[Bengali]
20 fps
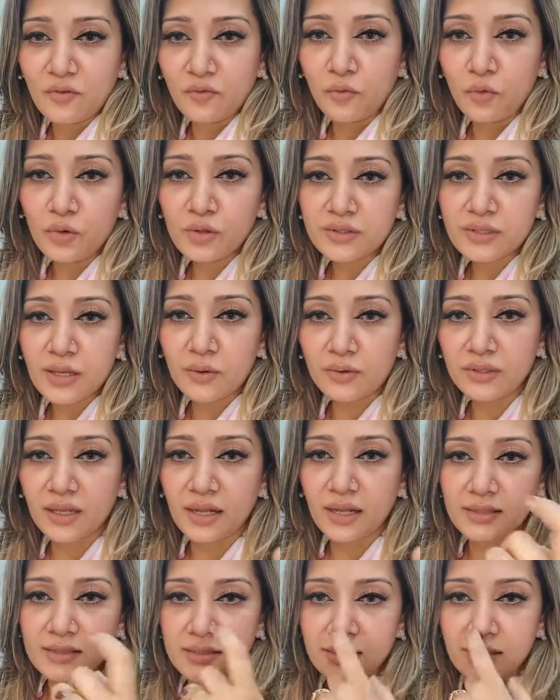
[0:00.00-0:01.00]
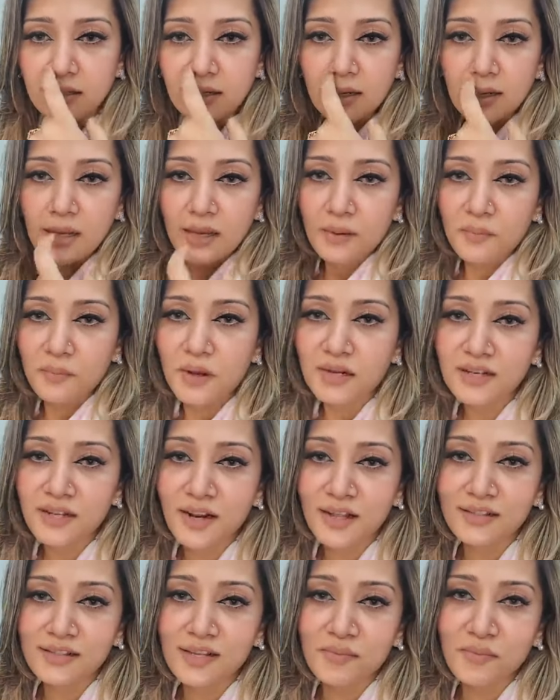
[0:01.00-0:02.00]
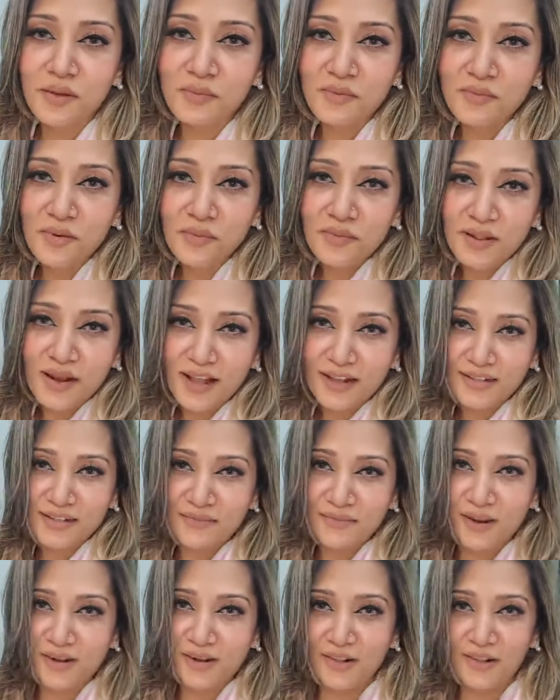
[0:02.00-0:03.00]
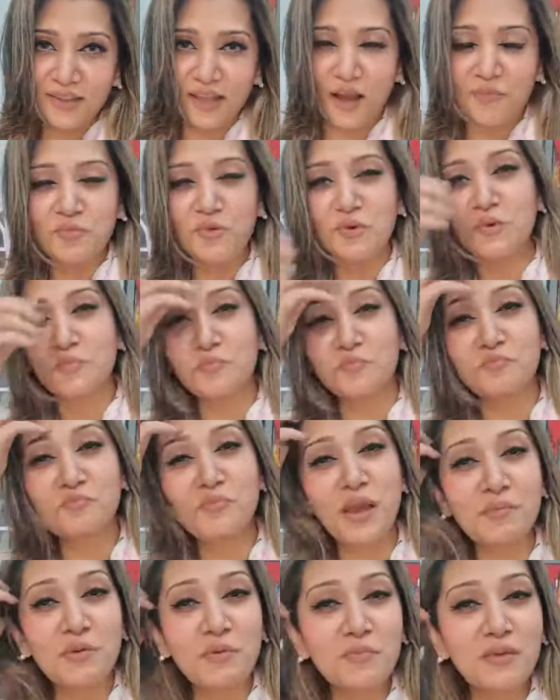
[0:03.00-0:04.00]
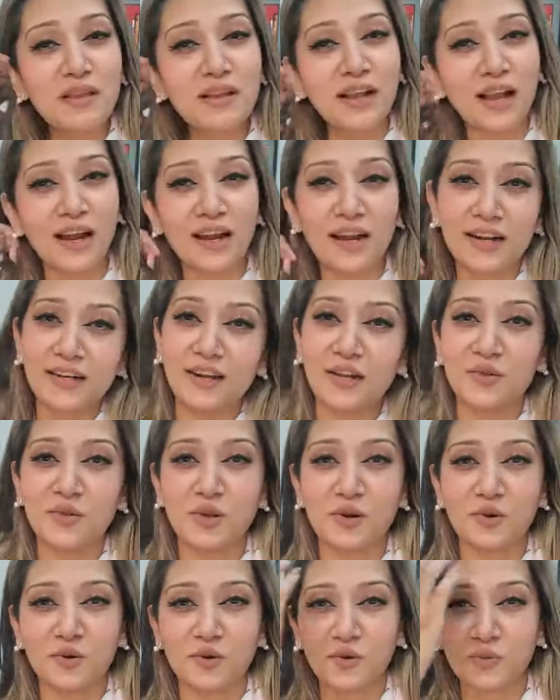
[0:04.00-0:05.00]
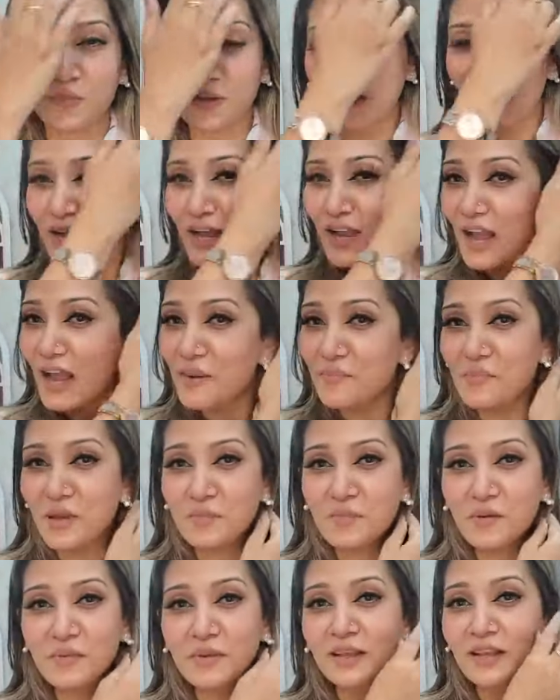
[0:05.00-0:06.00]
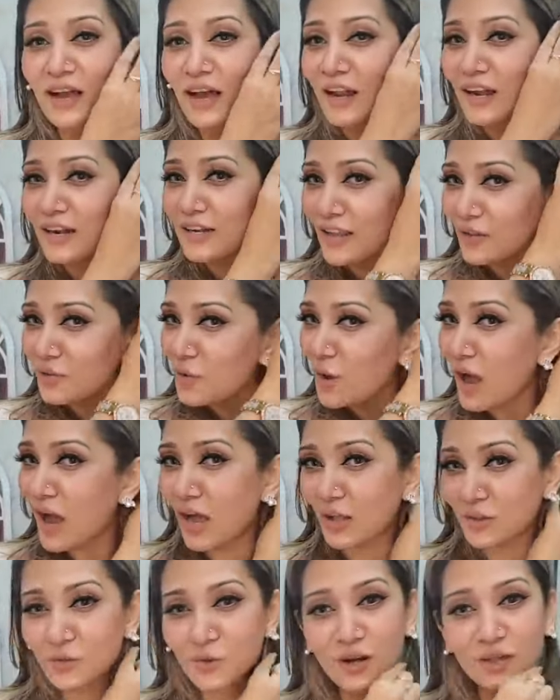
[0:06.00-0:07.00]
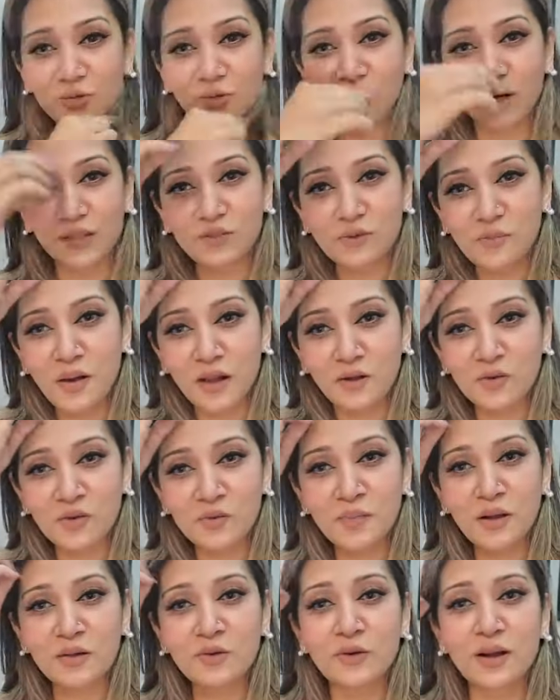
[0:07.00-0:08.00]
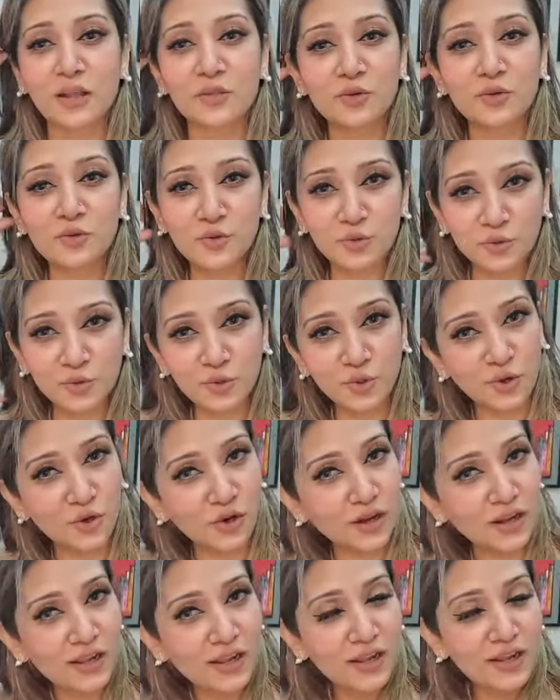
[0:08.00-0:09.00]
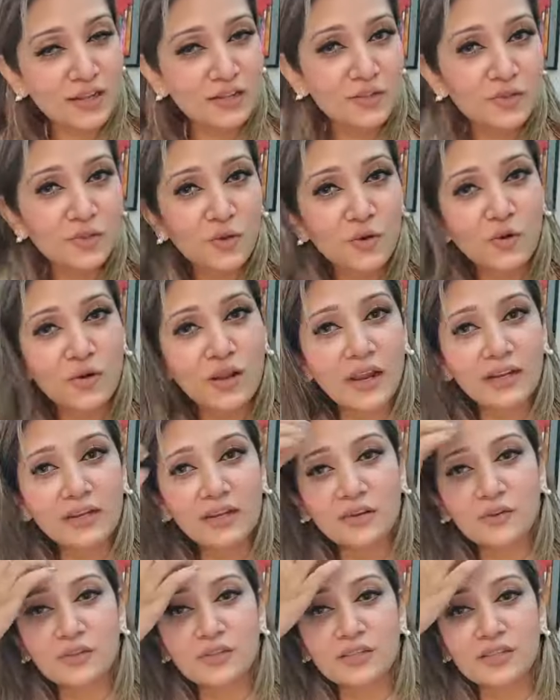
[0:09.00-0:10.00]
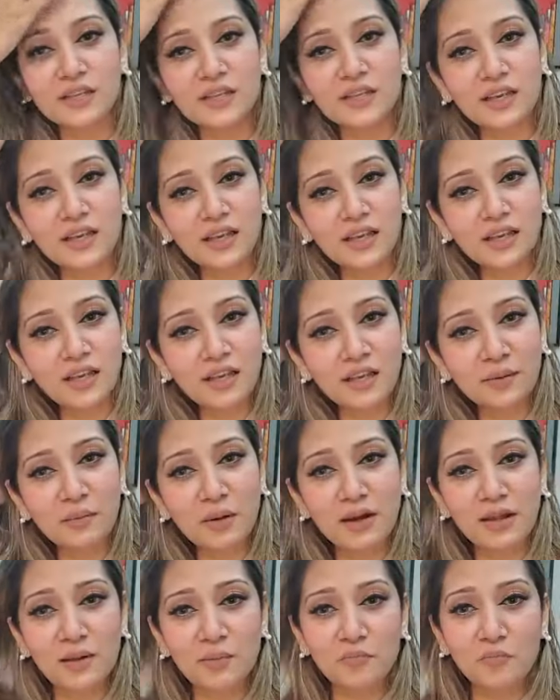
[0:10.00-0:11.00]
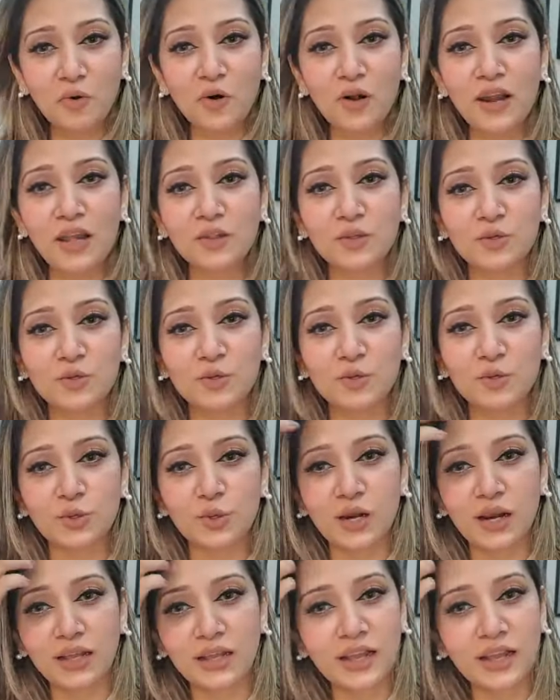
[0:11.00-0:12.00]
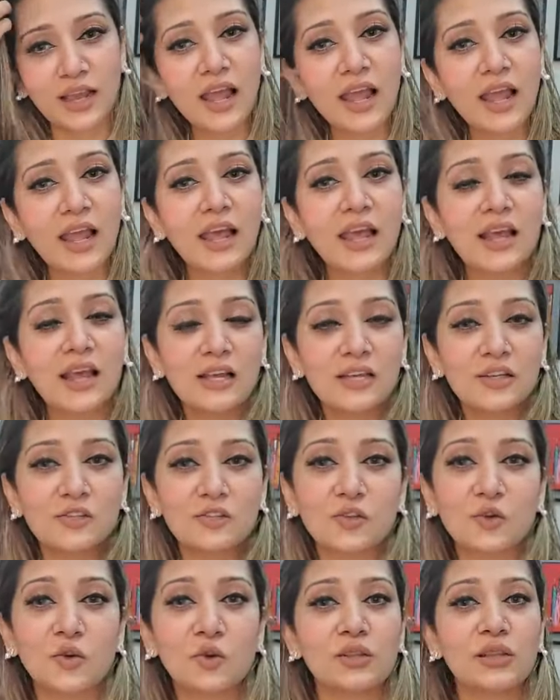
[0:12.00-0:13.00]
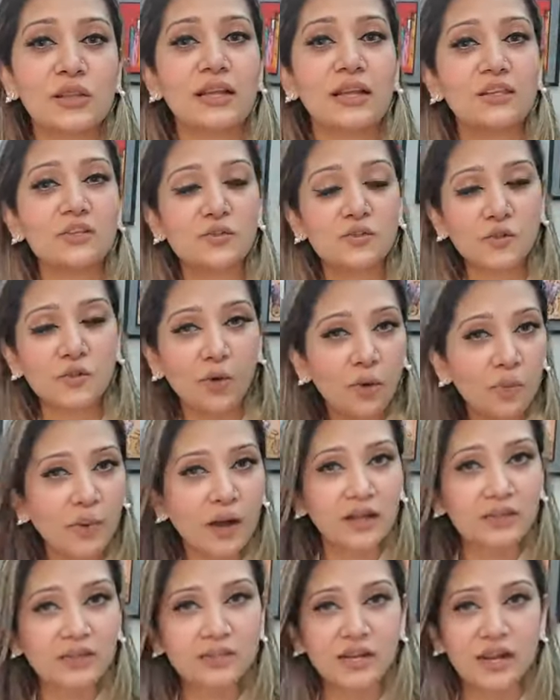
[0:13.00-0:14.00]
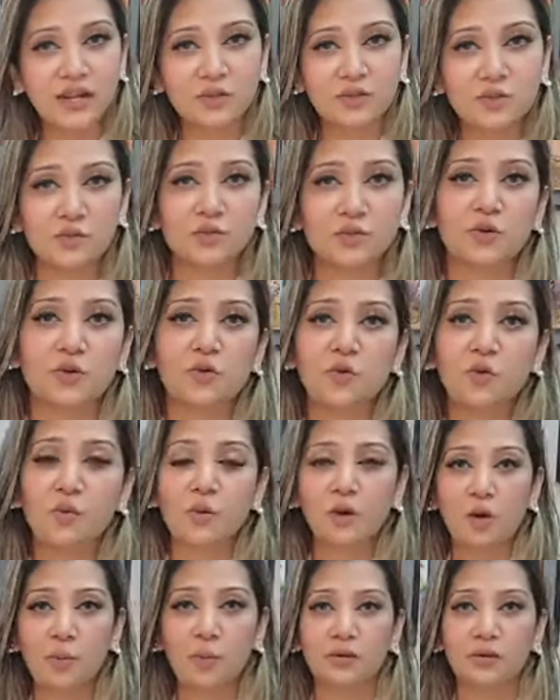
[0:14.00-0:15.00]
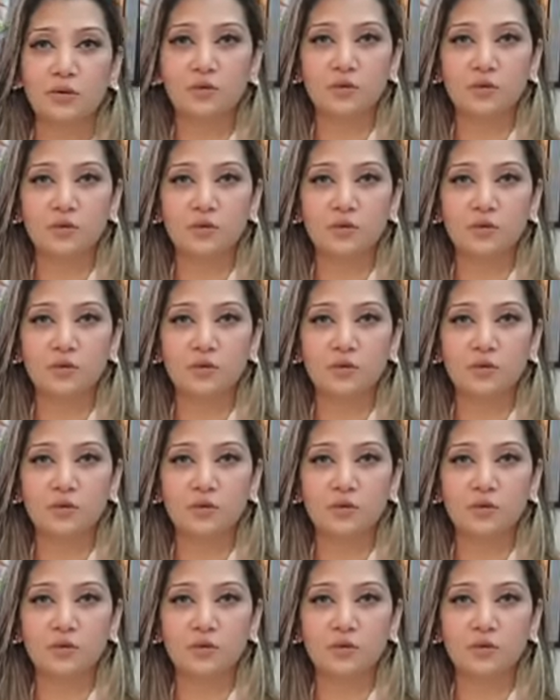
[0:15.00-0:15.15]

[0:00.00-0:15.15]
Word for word: ফুল সাউন্ড দেওয়া আছে মার্শাল আজকে বেবি বেবি লাগছে মাইডাল আপু বেবি পিঙ্ক কালারটাই তো এরকম বেবি পিঙ্ক কালারটা এত আদর আদর এত মাখন মাখন এত সুন্দর সো এটা হচ্ছে গিয়ে মানে পড়লেই তো সুন্দর লাগে হ্যাঁ সো থ্যাংক ইউ সো মাচ যারা তো সুন্দর কমেন্ট